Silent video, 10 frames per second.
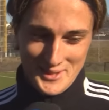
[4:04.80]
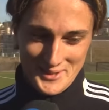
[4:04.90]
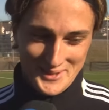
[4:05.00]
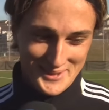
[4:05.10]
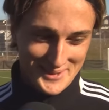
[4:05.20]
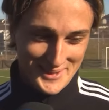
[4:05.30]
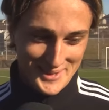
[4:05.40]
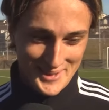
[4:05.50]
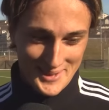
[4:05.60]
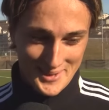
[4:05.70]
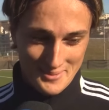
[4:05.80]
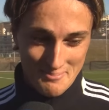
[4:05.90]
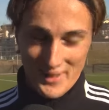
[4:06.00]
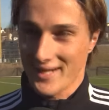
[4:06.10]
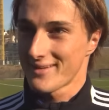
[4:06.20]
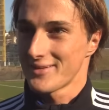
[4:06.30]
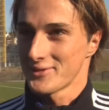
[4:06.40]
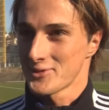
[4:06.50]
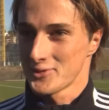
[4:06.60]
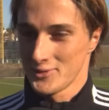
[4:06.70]
Ja, der Mac,
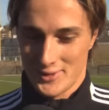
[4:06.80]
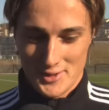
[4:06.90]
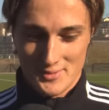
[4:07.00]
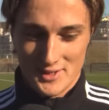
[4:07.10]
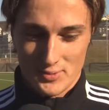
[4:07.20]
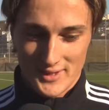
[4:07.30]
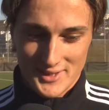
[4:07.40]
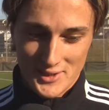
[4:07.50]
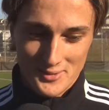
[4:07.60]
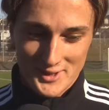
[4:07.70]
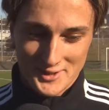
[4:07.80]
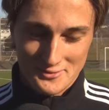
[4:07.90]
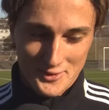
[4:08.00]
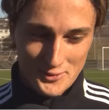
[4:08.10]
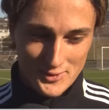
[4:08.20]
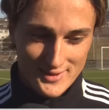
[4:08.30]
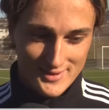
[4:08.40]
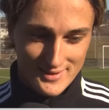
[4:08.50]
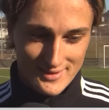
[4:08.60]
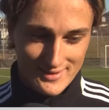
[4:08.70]
also so ist ihm sein Spitzname gewesen,
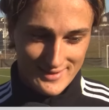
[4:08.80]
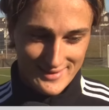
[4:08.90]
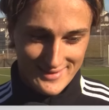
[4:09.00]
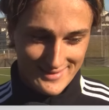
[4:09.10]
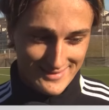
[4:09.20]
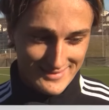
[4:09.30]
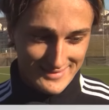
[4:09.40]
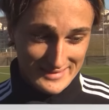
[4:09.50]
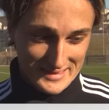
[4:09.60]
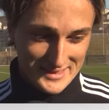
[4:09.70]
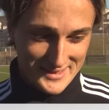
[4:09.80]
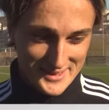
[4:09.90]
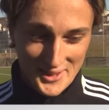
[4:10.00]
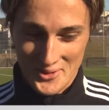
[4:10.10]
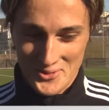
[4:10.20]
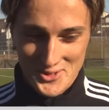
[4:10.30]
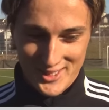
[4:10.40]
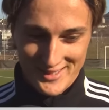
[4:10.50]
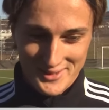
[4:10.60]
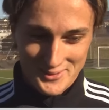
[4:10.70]
Vaduz. Äh, ist sehr ein
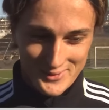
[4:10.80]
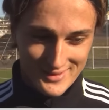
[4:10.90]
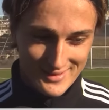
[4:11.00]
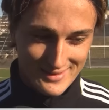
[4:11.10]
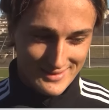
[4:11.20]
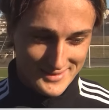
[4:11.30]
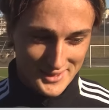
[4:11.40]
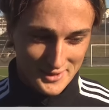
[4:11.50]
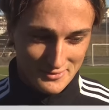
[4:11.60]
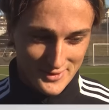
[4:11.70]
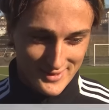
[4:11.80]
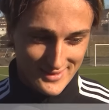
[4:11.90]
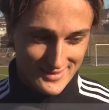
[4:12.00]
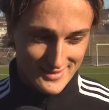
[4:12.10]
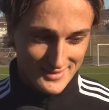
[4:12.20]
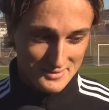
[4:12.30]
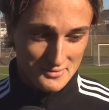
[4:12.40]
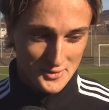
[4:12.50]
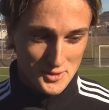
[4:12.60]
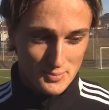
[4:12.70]
lustiger und äh, sicher für den, äh,
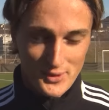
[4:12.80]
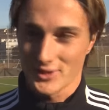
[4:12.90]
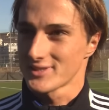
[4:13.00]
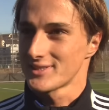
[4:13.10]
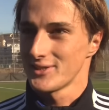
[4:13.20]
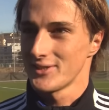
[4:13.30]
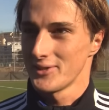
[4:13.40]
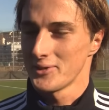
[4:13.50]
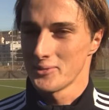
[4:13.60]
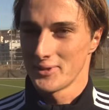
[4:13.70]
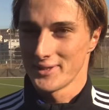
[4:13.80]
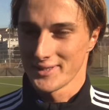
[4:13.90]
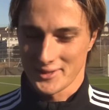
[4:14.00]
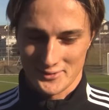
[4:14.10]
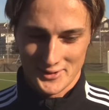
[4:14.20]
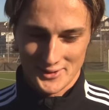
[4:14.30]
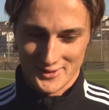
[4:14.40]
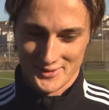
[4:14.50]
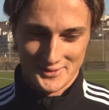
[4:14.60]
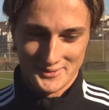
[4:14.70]
für den Spass zu haben, ja, aber äh, ich wollte
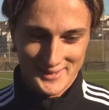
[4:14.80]
ähm,